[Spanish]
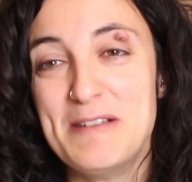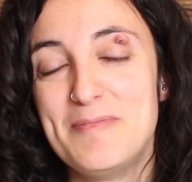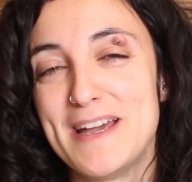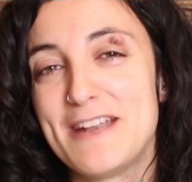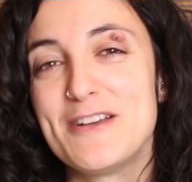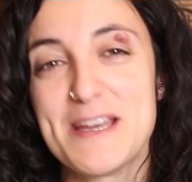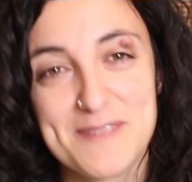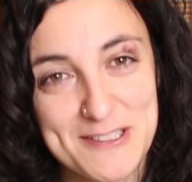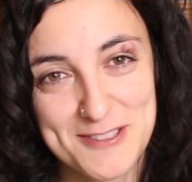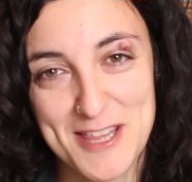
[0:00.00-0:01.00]
Pero ya
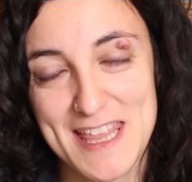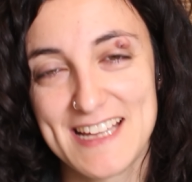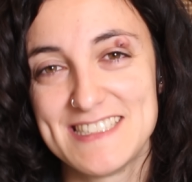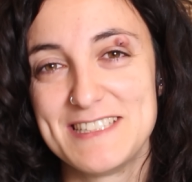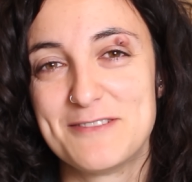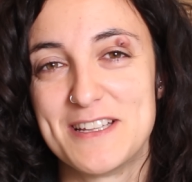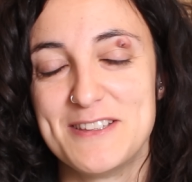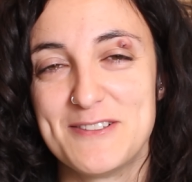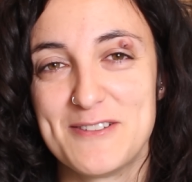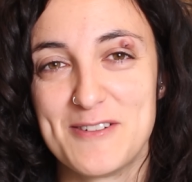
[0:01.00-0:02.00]
me conocéis y
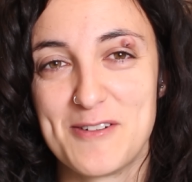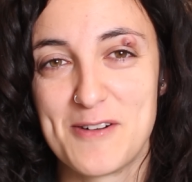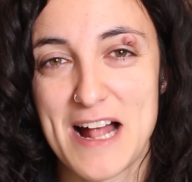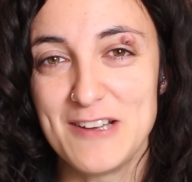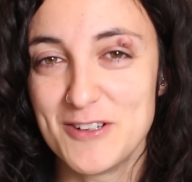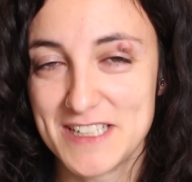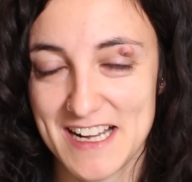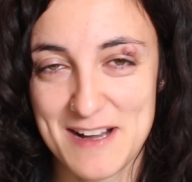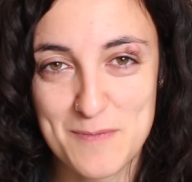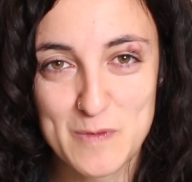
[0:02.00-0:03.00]
cuando algo
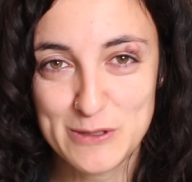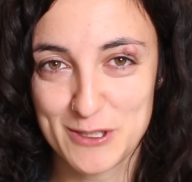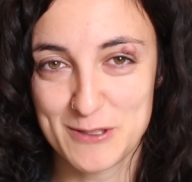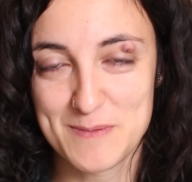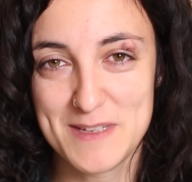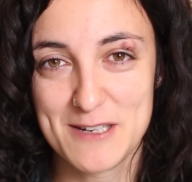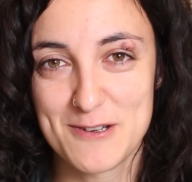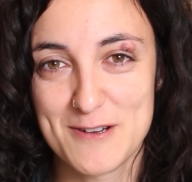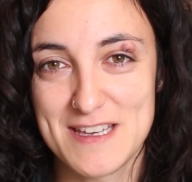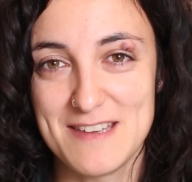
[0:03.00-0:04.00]
encaja mucho
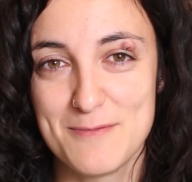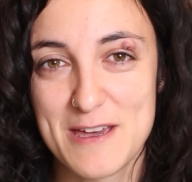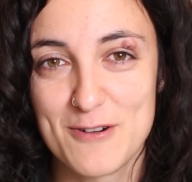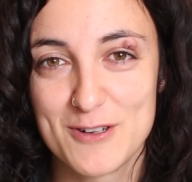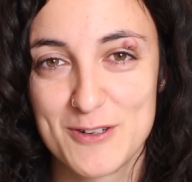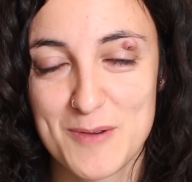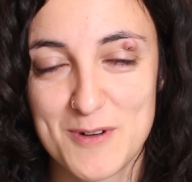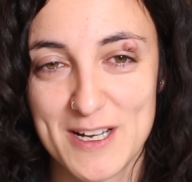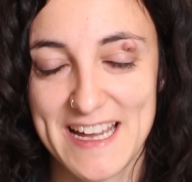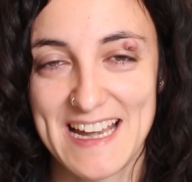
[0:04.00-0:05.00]
conmigo y veo
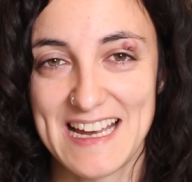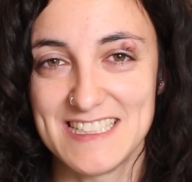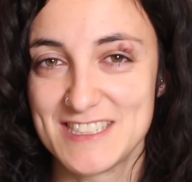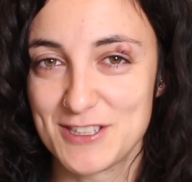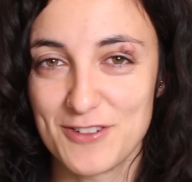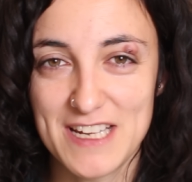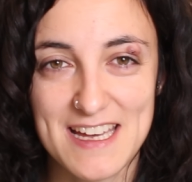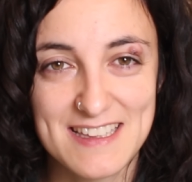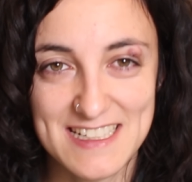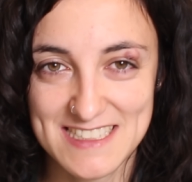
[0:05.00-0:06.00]
como que la historia
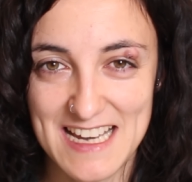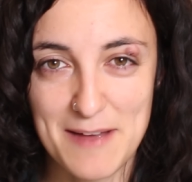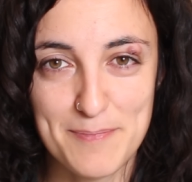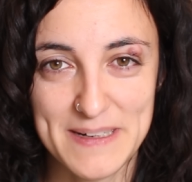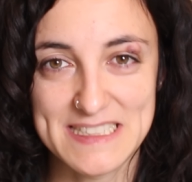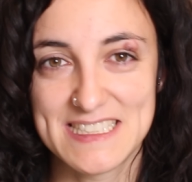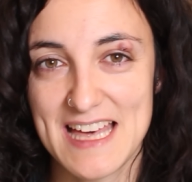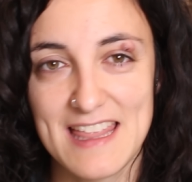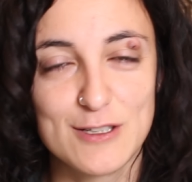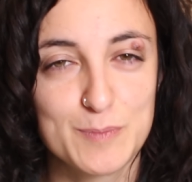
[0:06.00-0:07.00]
detrás de la
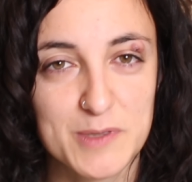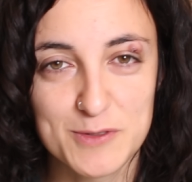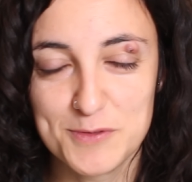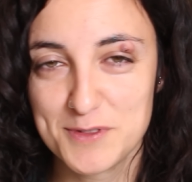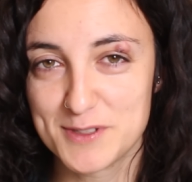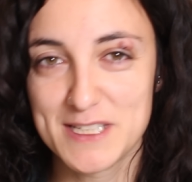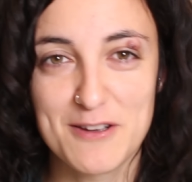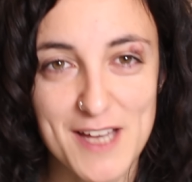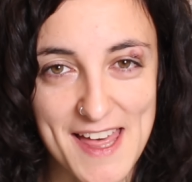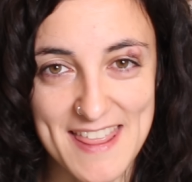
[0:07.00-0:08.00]
empresa, de los productos, de
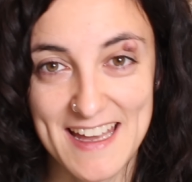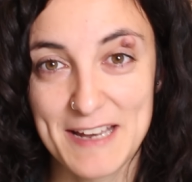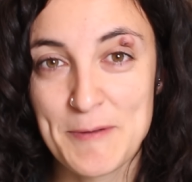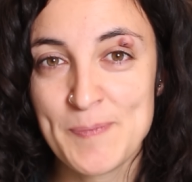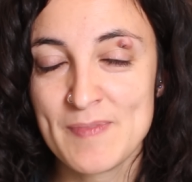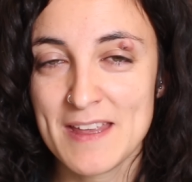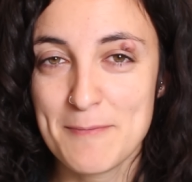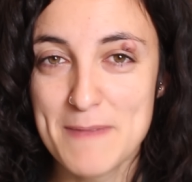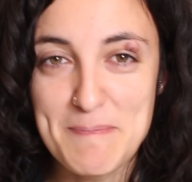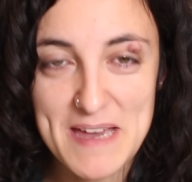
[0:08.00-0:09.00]
lo que hacen,
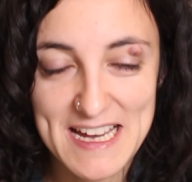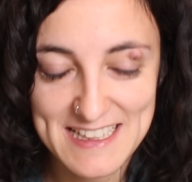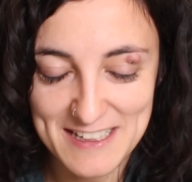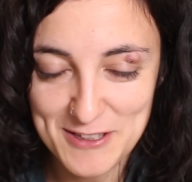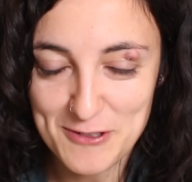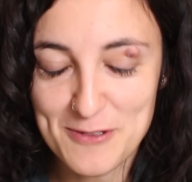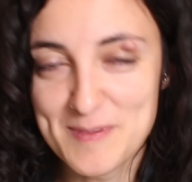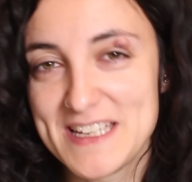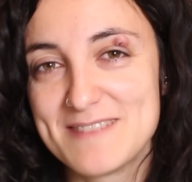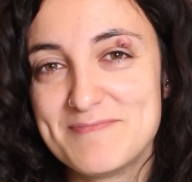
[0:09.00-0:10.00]
me pega tanto,
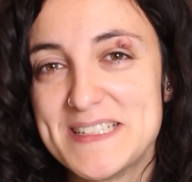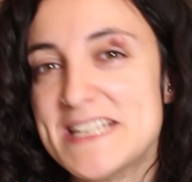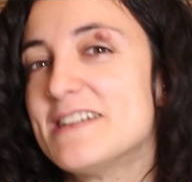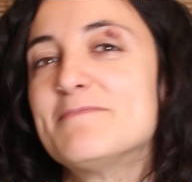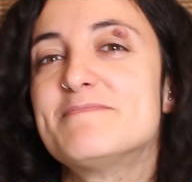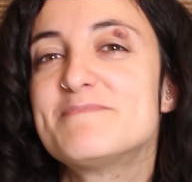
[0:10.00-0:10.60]
me, me